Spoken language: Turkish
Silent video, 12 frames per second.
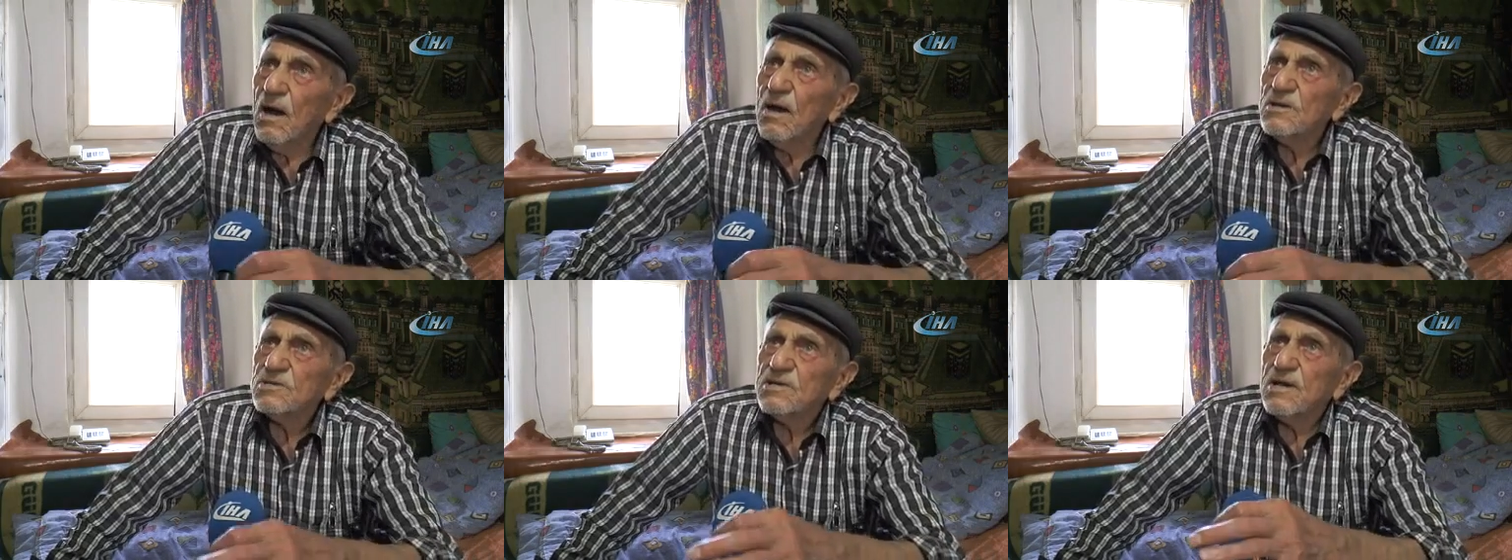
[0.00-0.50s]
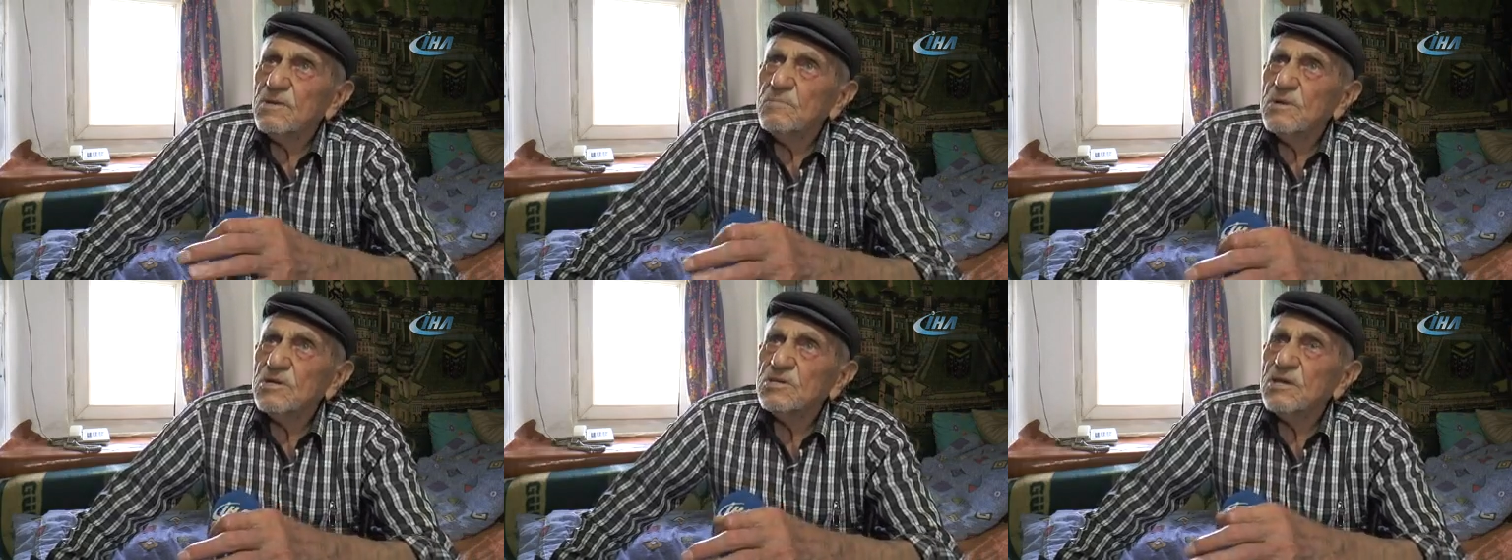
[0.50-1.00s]
askerin
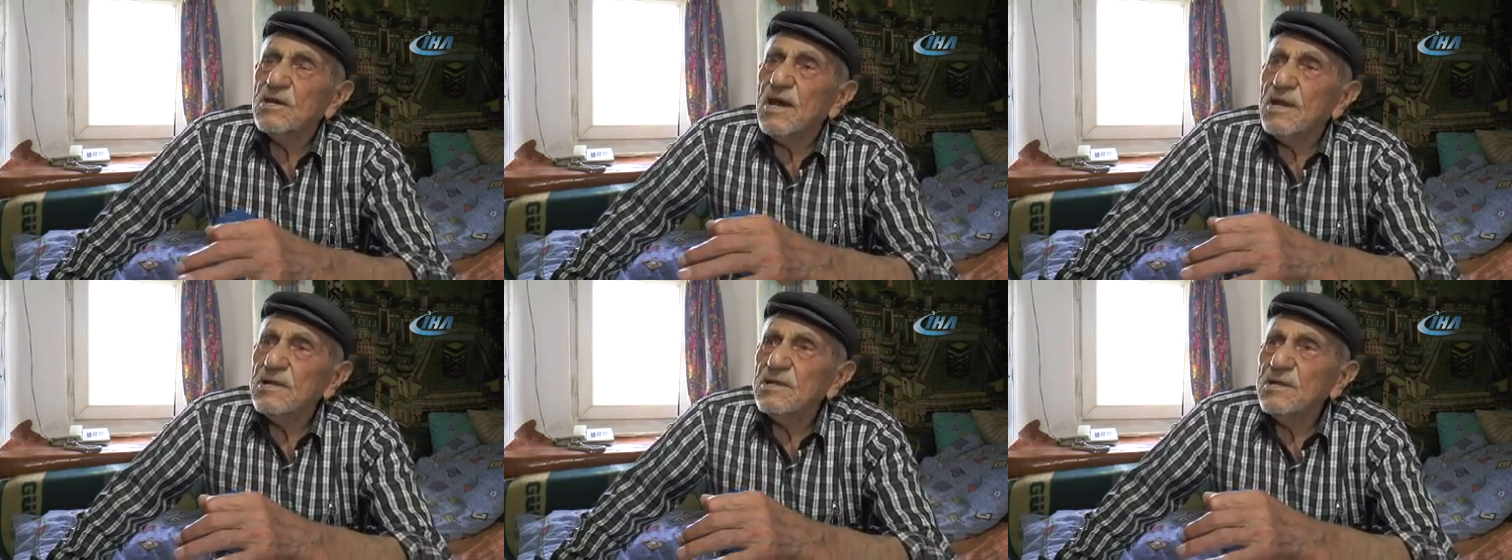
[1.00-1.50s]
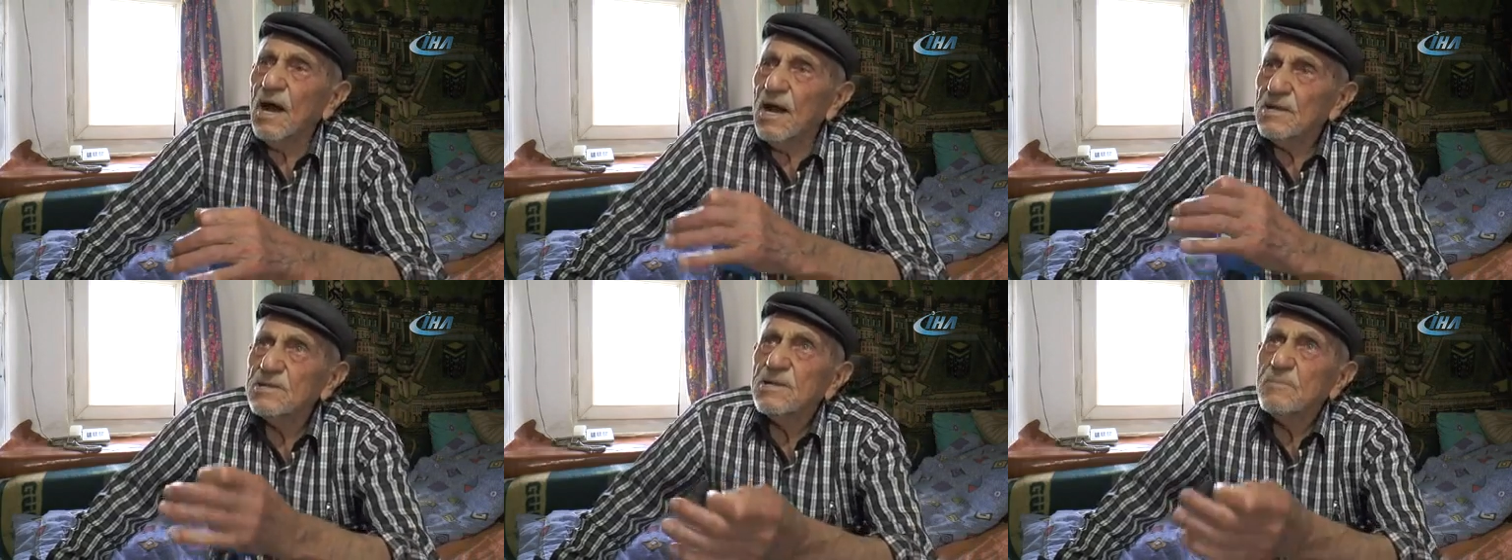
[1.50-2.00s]
birisi geldi
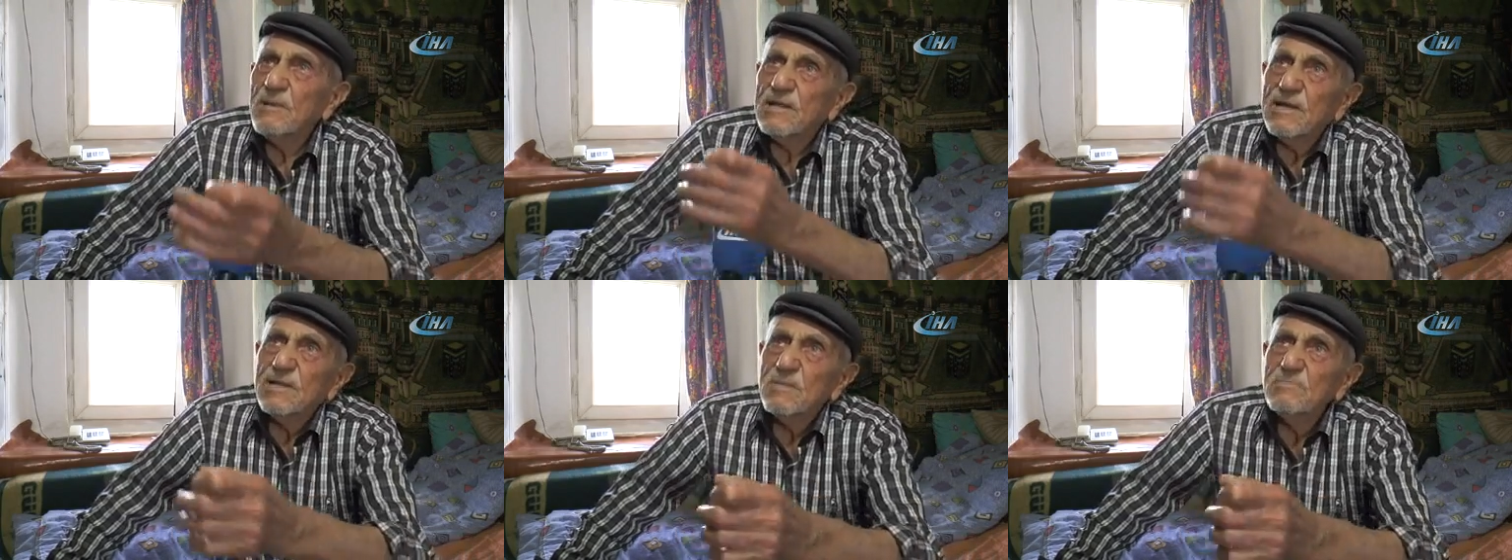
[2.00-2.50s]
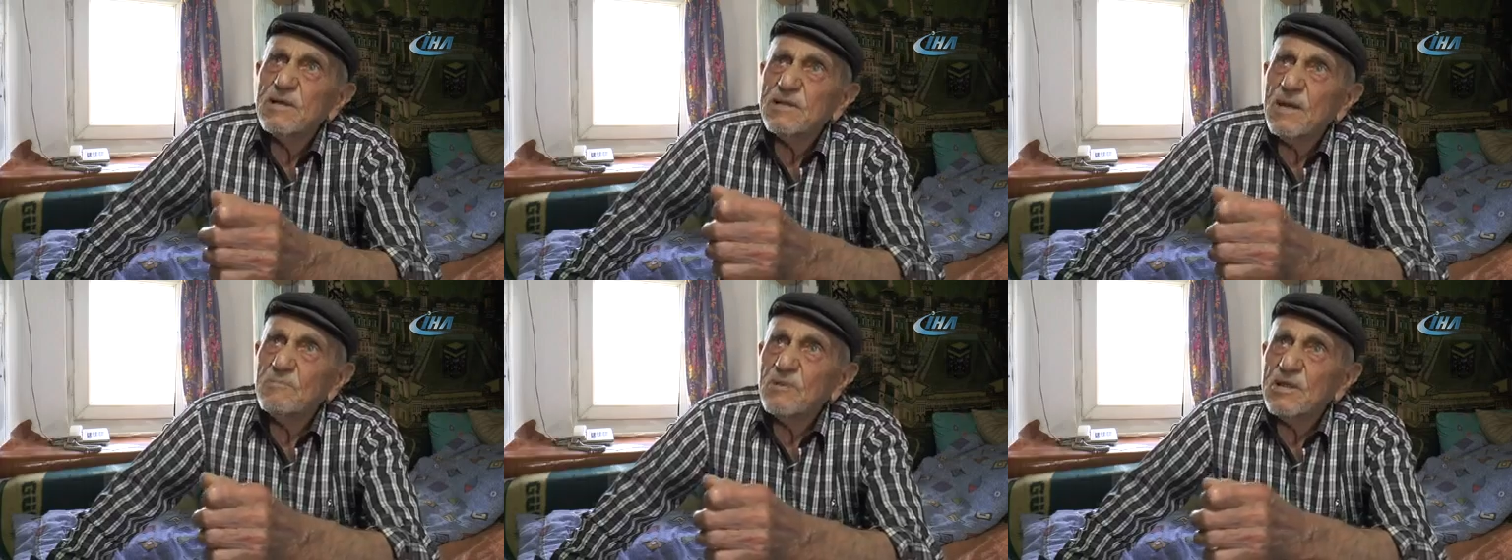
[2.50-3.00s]
anneme dedim
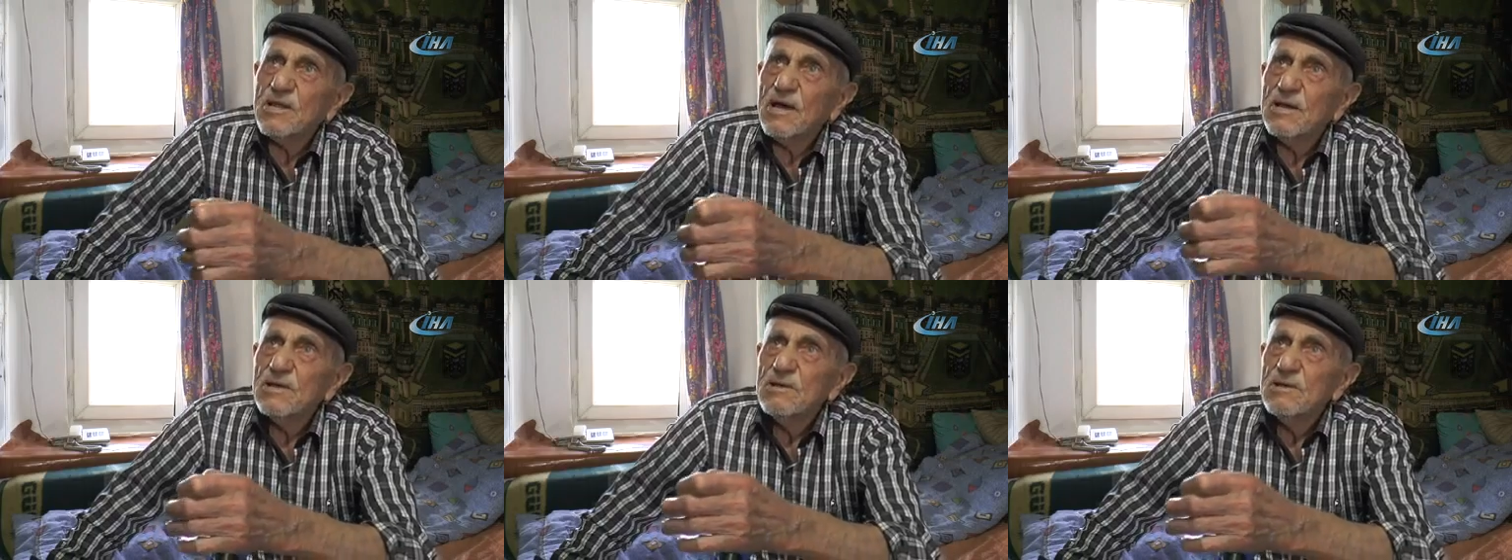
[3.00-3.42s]
yeteminde.